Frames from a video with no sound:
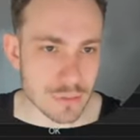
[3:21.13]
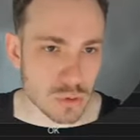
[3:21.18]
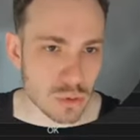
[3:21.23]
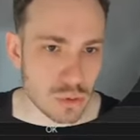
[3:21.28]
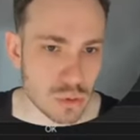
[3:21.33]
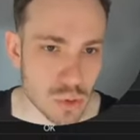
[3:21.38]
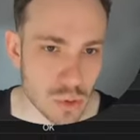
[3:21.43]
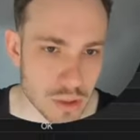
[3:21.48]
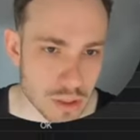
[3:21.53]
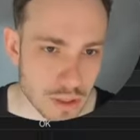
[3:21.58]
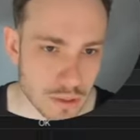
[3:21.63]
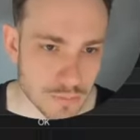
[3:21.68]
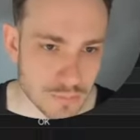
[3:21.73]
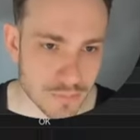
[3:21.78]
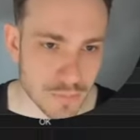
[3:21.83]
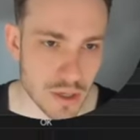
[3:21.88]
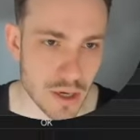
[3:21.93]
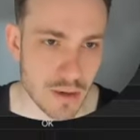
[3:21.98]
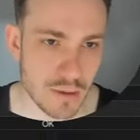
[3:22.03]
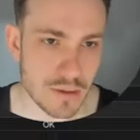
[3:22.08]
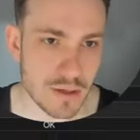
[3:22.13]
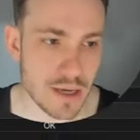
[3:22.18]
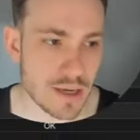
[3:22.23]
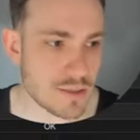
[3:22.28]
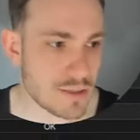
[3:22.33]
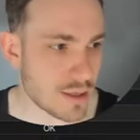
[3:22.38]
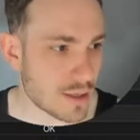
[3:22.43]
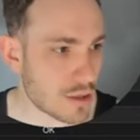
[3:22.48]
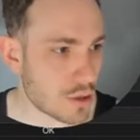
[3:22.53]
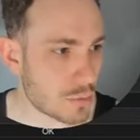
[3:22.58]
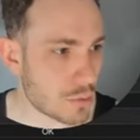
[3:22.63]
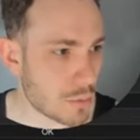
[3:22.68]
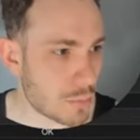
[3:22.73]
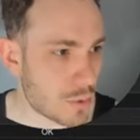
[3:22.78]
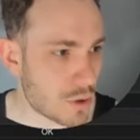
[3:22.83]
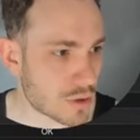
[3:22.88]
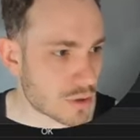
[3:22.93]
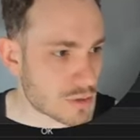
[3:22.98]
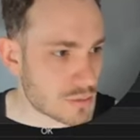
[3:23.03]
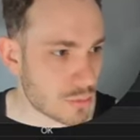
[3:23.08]
do token, tá? Esse aqui é o meu
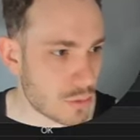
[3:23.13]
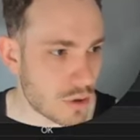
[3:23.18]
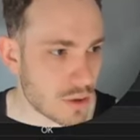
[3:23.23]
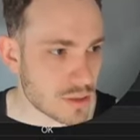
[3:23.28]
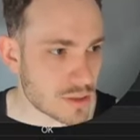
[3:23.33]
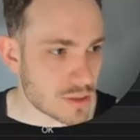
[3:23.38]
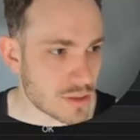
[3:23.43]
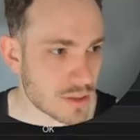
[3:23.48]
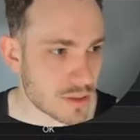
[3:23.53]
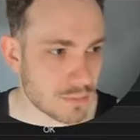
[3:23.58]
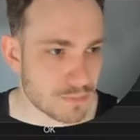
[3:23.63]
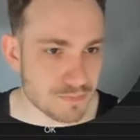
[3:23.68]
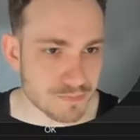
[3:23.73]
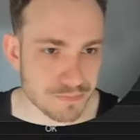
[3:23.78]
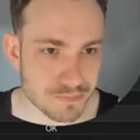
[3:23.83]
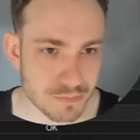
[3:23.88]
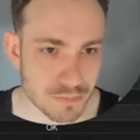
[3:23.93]
Proxmox, tá?